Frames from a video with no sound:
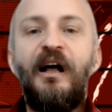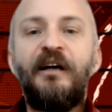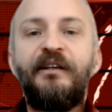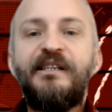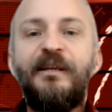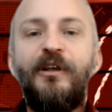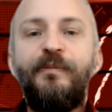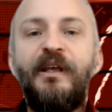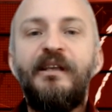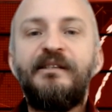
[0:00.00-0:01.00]
ana
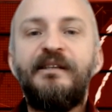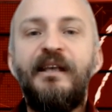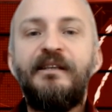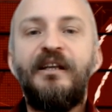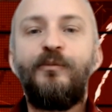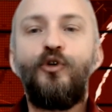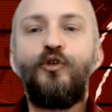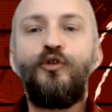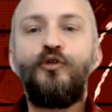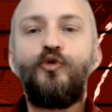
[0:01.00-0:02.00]
sebep Z
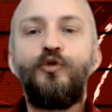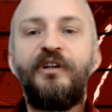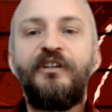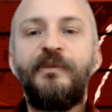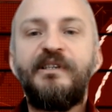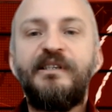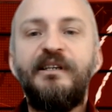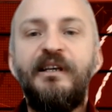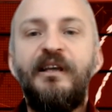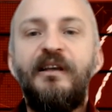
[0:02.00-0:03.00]
sembolünün kullanılması